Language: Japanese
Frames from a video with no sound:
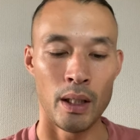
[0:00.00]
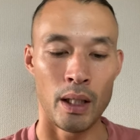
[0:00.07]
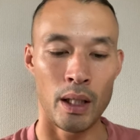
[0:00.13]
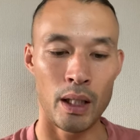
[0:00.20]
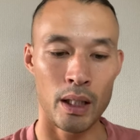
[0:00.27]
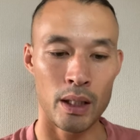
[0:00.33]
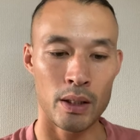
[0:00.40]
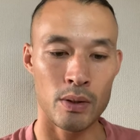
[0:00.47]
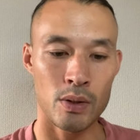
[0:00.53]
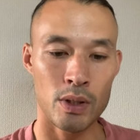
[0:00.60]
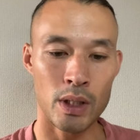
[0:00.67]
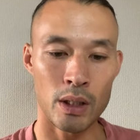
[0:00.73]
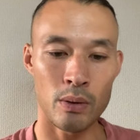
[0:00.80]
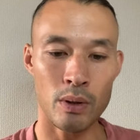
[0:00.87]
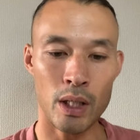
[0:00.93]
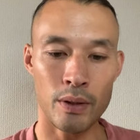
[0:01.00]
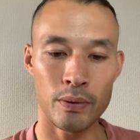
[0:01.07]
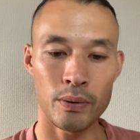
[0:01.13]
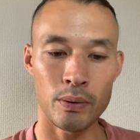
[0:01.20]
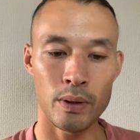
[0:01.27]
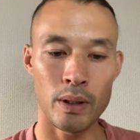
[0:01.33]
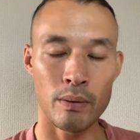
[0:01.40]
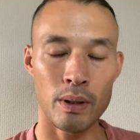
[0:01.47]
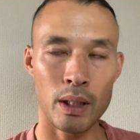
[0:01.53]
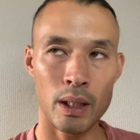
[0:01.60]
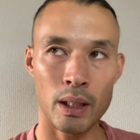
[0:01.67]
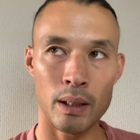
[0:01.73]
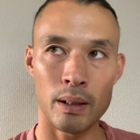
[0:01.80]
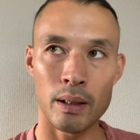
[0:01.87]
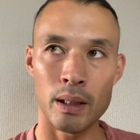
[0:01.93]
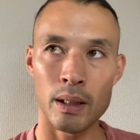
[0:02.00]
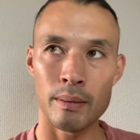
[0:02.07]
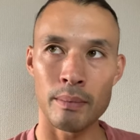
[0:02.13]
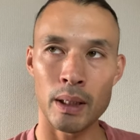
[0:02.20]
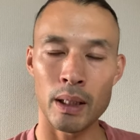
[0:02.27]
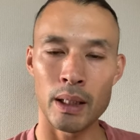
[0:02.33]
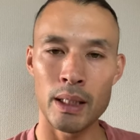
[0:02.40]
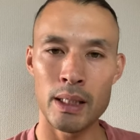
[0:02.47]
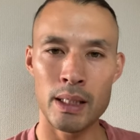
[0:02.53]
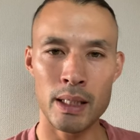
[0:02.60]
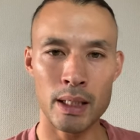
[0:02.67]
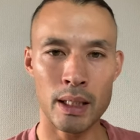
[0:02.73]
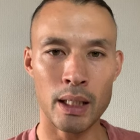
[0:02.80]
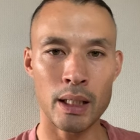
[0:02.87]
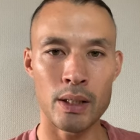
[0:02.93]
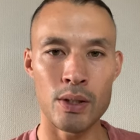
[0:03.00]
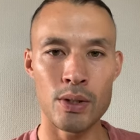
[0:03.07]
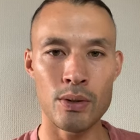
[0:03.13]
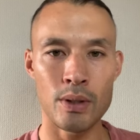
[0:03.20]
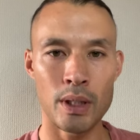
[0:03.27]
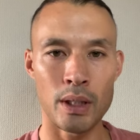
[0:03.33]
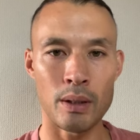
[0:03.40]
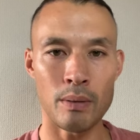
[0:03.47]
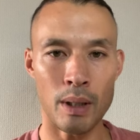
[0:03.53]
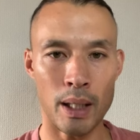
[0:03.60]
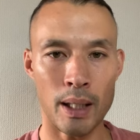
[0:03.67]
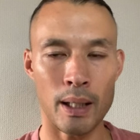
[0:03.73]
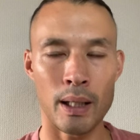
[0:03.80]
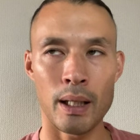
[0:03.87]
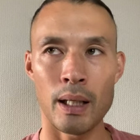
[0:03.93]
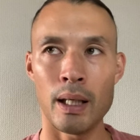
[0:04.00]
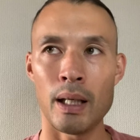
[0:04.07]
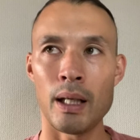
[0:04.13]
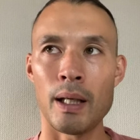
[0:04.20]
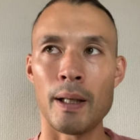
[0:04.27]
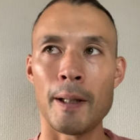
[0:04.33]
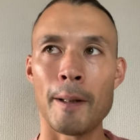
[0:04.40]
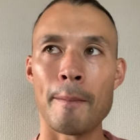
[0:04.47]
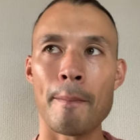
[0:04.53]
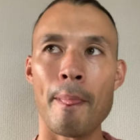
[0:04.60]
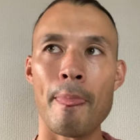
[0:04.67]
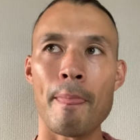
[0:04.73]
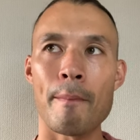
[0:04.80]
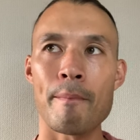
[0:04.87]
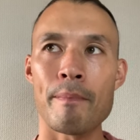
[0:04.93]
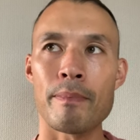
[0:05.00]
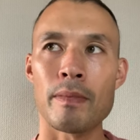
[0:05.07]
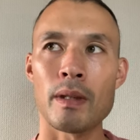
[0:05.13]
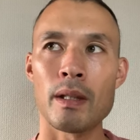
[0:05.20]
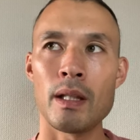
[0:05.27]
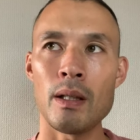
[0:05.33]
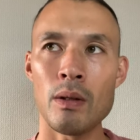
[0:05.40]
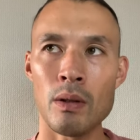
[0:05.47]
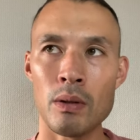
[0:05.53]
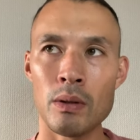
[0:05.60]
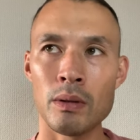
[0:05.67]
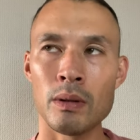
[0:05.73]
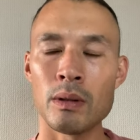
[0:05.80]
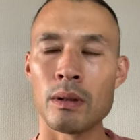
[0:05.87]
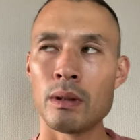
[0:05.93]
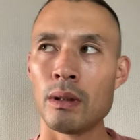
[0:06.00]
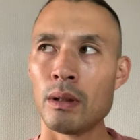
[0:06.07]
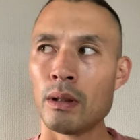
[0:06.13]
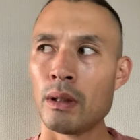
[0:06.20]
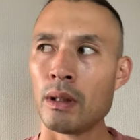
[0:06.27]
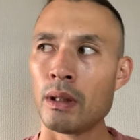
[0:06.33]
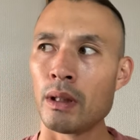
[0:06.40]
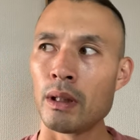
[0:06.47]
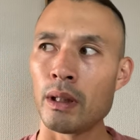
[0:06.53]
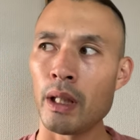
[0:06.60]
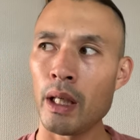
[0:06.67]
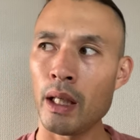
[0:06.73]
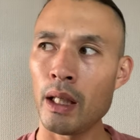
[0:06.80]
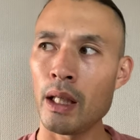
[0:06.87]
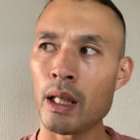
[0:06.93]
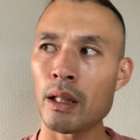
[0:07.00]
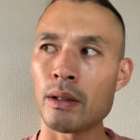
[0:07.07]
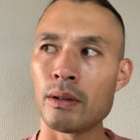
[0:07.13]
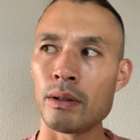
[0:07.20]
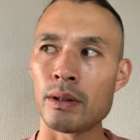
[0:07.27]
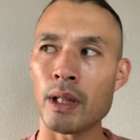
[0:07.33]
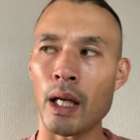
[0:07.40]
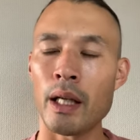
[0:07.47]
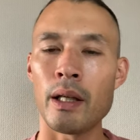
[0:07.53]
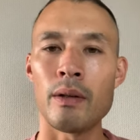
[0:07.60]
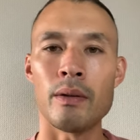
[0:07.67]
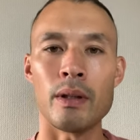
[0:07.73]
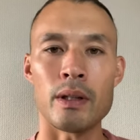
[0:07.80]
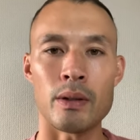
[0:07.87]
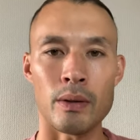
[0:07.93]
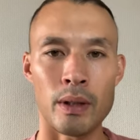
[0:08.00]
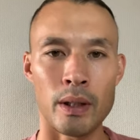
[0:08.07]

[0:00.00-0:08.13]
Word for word: えー、そしてドラフトでは、まあ、1位から10位は、えー、基本契約されるんですよ